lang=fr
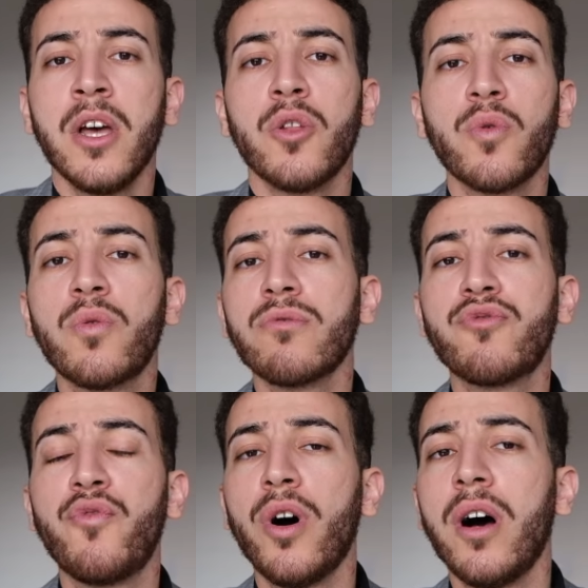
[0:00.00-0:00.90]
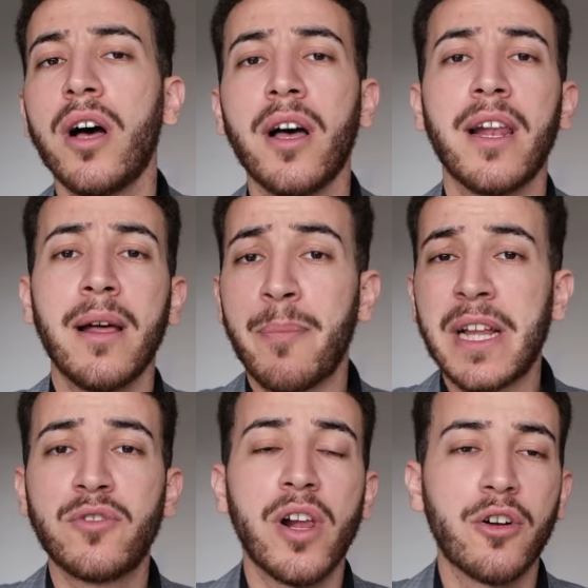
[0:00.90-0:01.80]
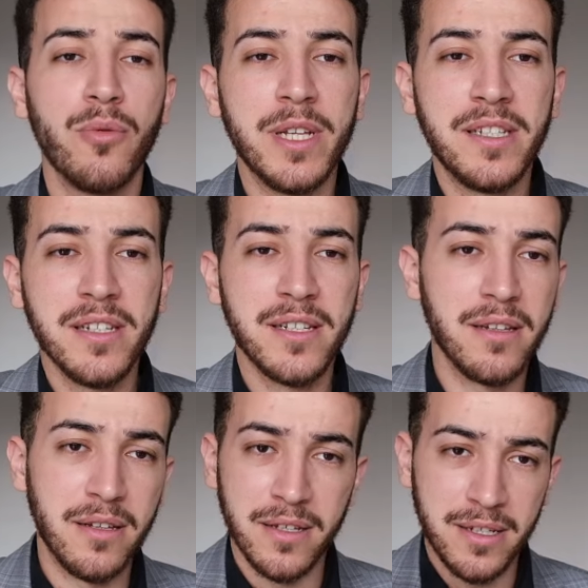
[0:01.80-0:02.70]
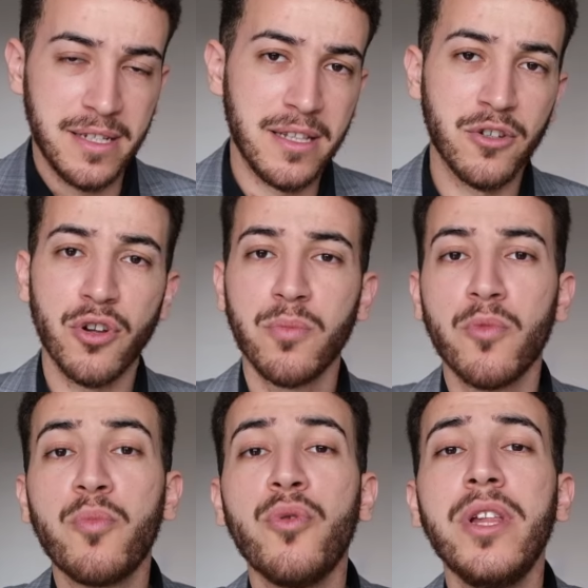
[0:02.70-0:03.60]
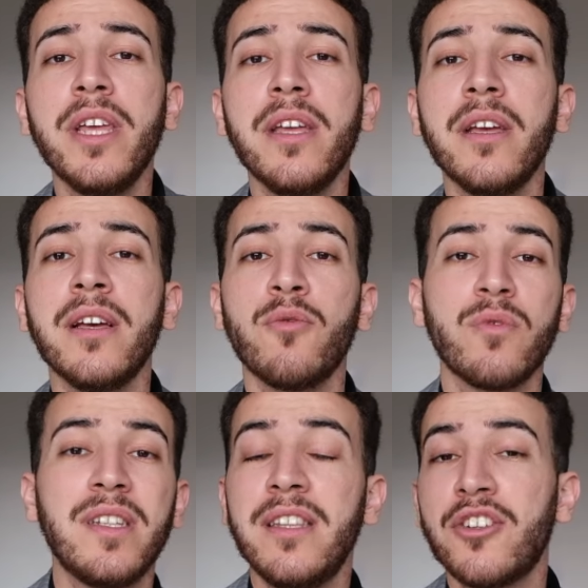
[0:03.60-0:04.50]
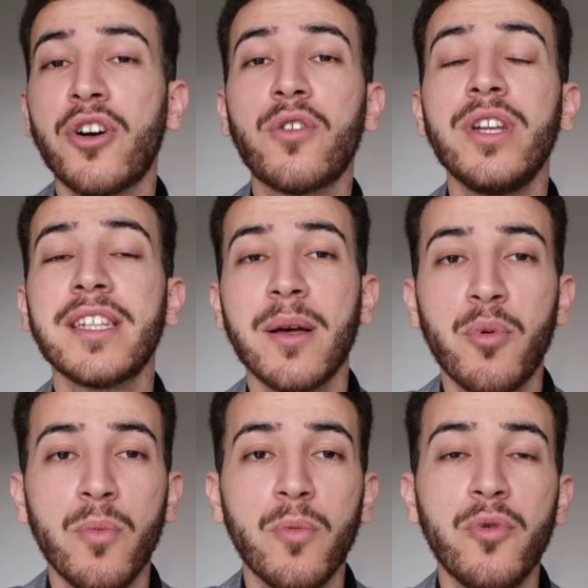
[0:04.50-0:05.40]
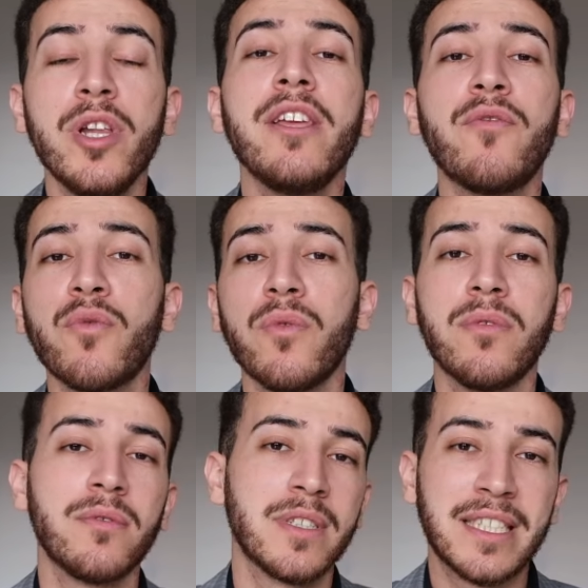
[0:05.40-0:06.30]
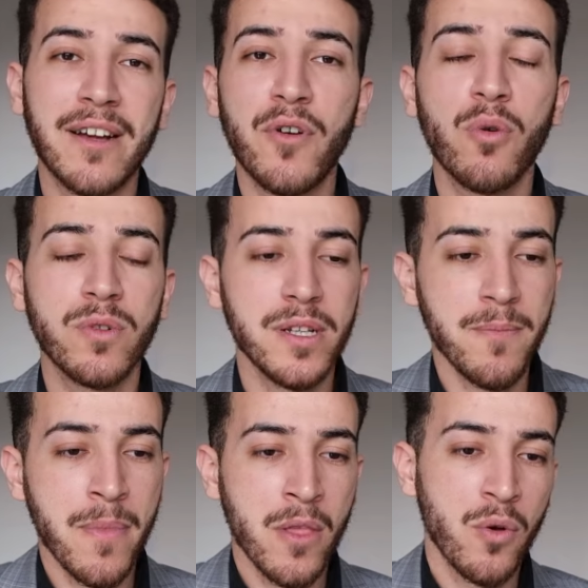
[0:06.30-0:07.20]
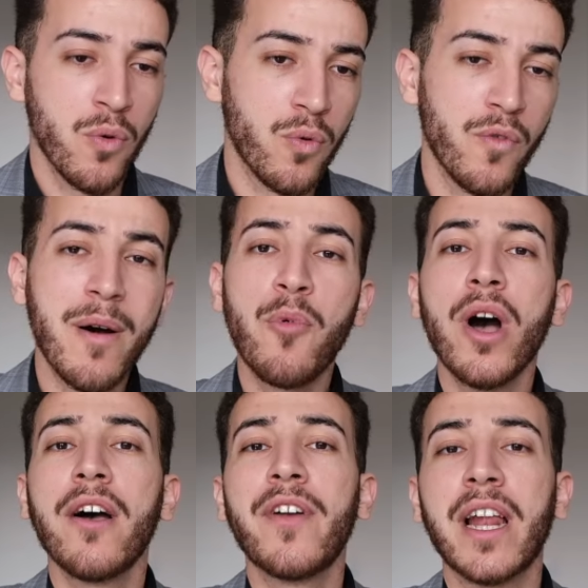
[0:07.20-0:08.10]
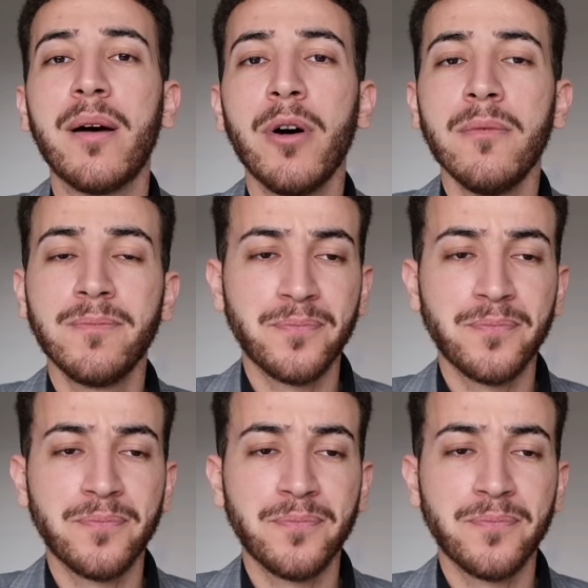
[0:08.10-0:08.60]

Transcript: Donc on se voit à la place de la comédie. Si, les des gens de Montpellier ou si des gens connaissent un peu Montpellier, ils vont savoir où c'est. On va boire un verre là-bas.